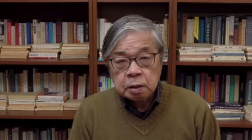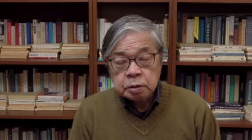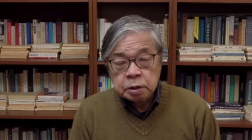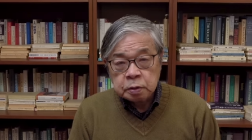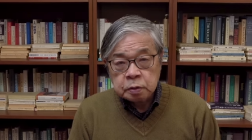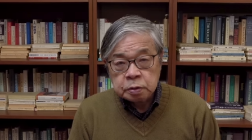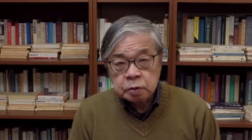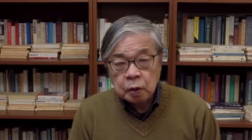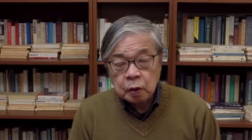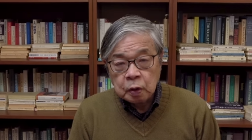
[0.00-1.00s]
日航機
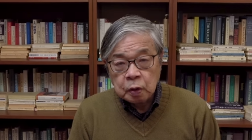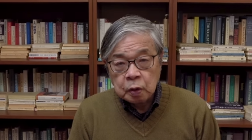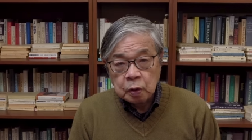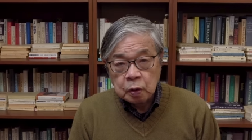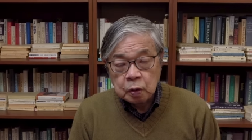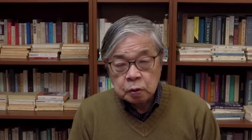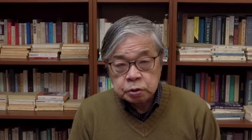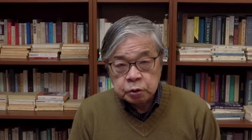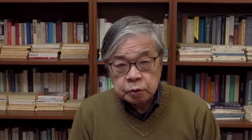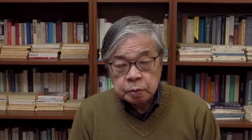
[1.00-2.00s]
の
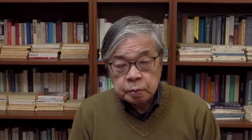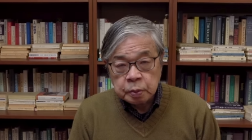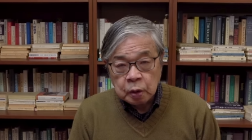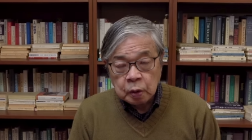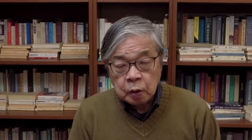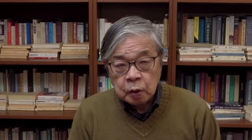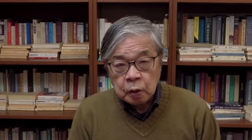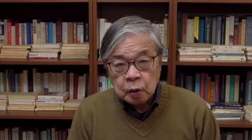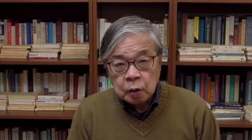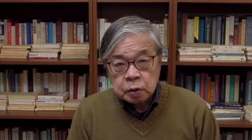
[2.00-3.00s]
乗員
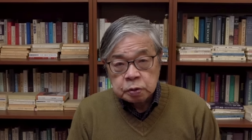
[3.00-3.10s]
も、